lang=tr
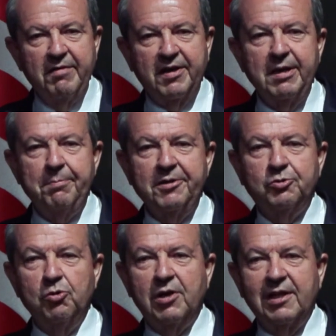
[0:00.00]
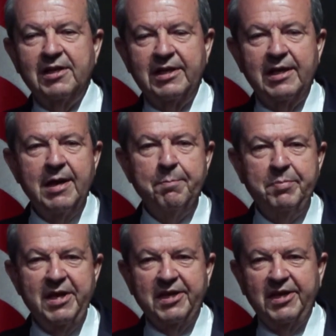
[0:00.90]
ve Kıbrıs Türk halkını
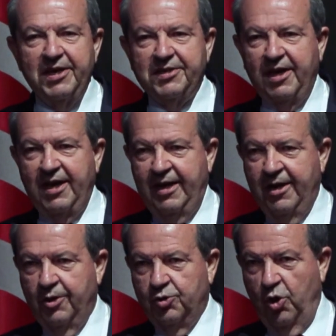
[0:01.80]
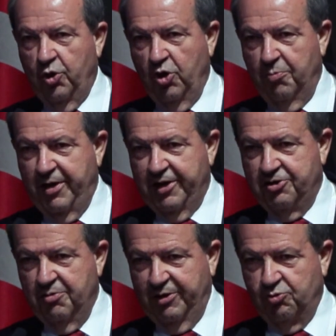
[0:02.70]
bir kez daha soykırımdan
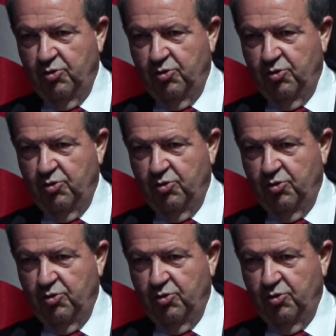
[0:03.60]
geçirmek